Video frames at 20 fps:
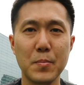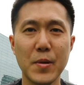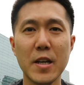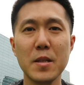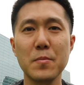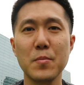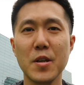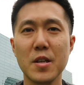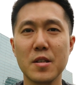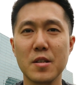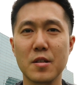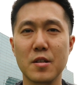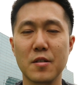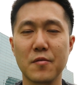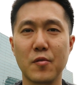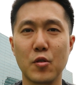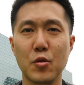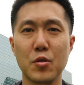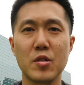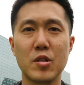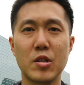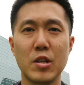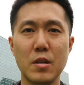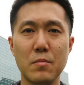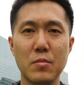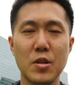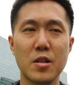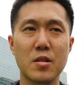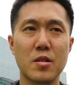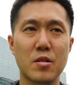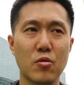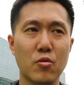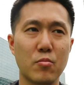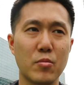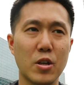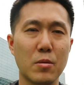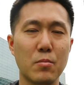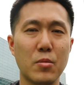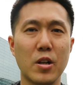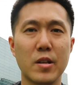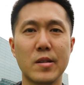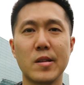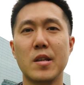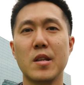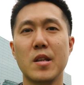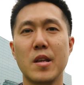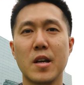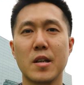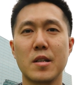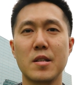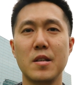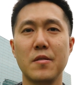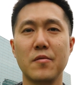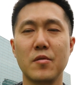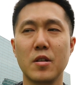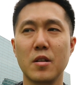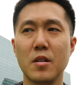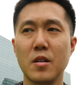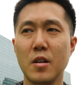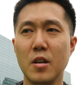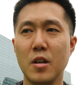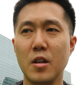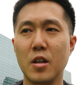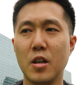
5 месяцев, то есть 3 месяца у меня были такие неактивные.